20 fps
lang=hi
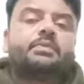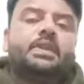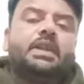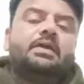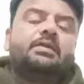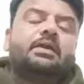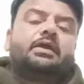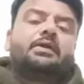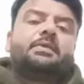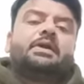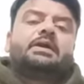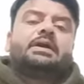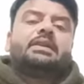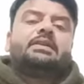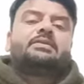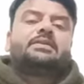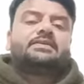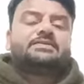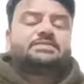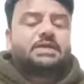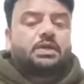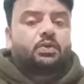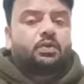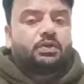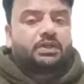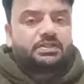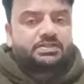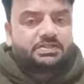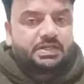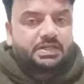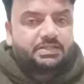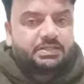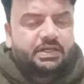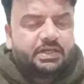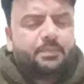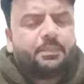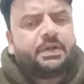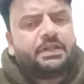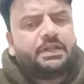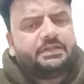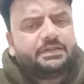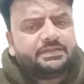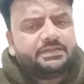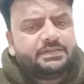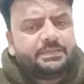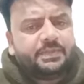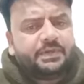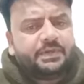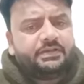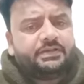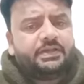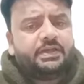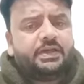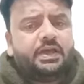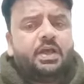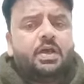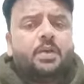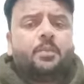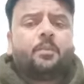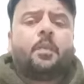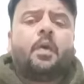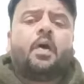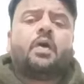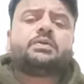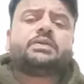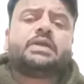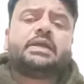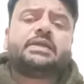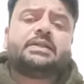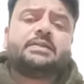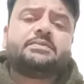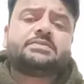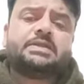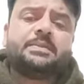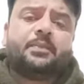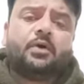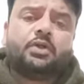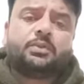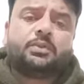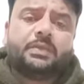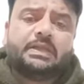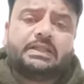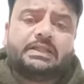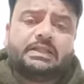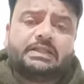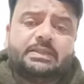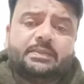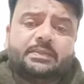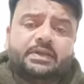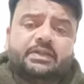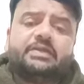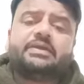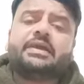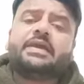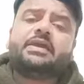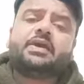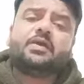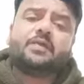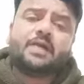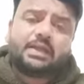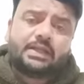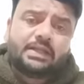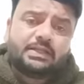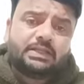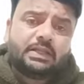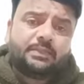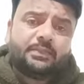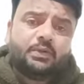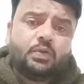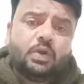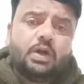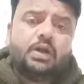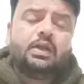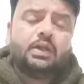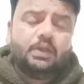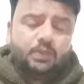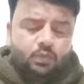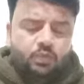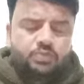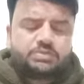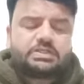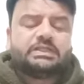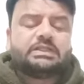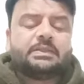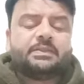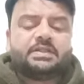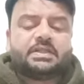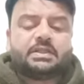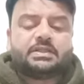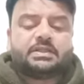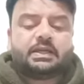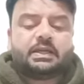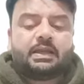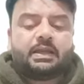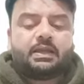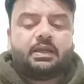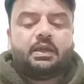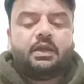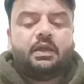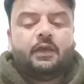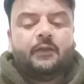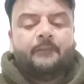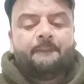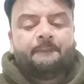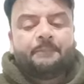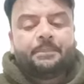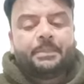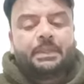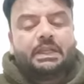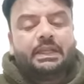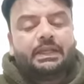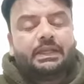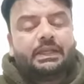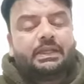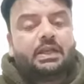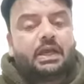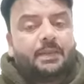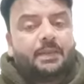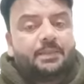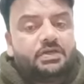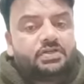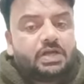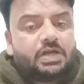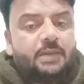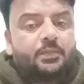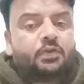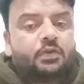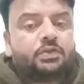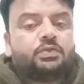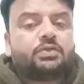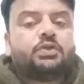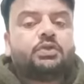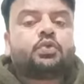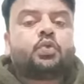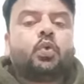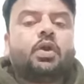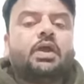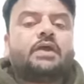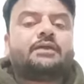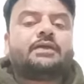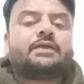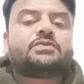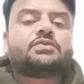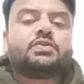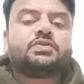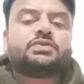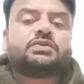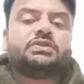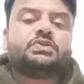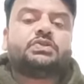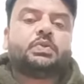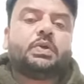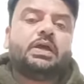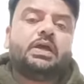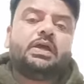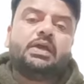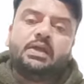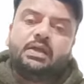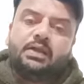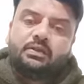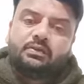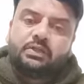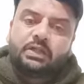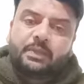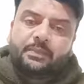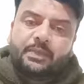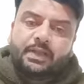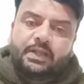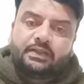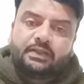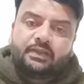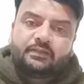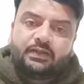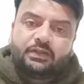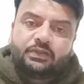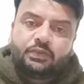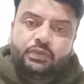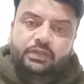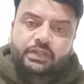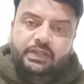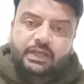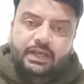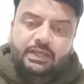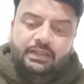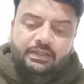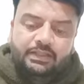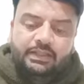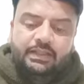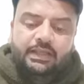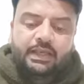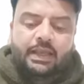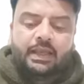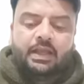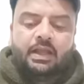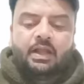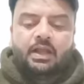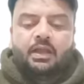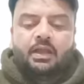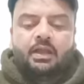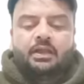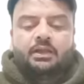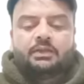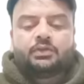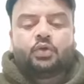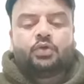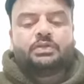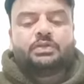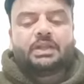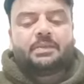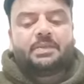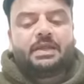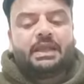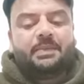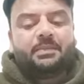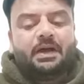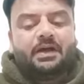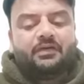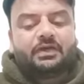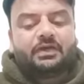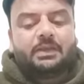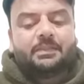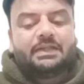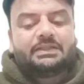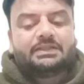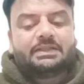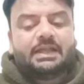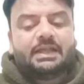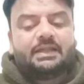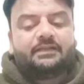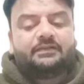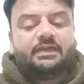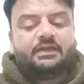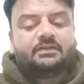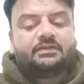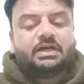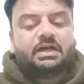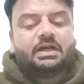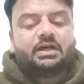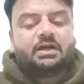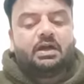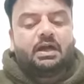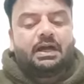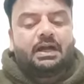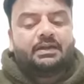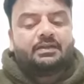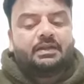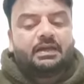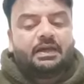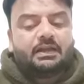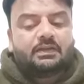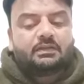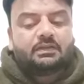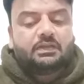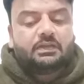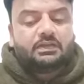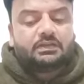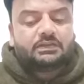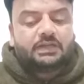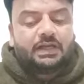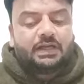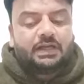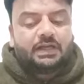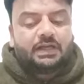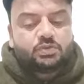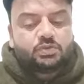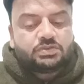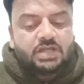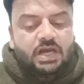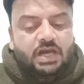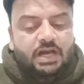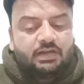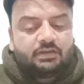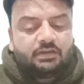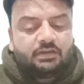लगभग कल दस हजार को टच कर देगा बड़ी तेजी बनी थी बहुत एकदम से बहुत बड़ी तेजी बनी थी यही गवार के अंदर भी हुआ उसके अंदर भी चर्चा करेंगे लेकिन अभी शाम होते होते थोड़ा सा सुस्ती जो है नरमे के अंदर साथियों दिखाई दी है तो नरमे के भाव की बात करें सिरसा आठ हजार सात सौ साठ